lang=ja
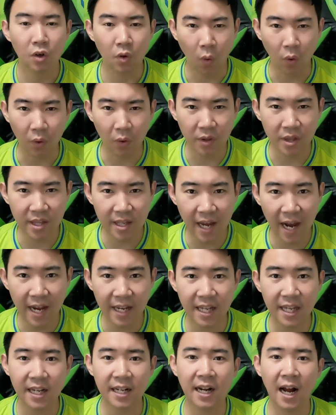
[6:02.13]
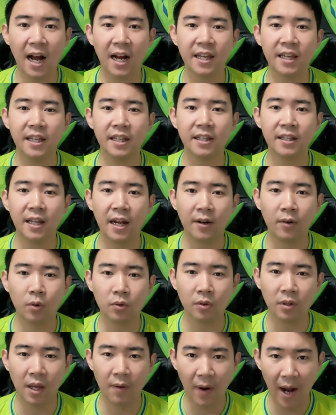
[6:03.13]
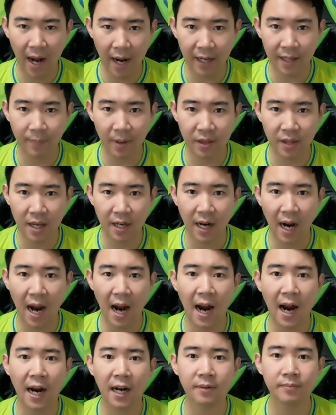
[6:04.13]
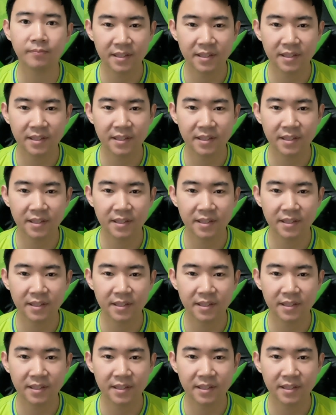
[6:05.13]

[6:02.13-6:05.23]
この試合に限ったことではありませんが、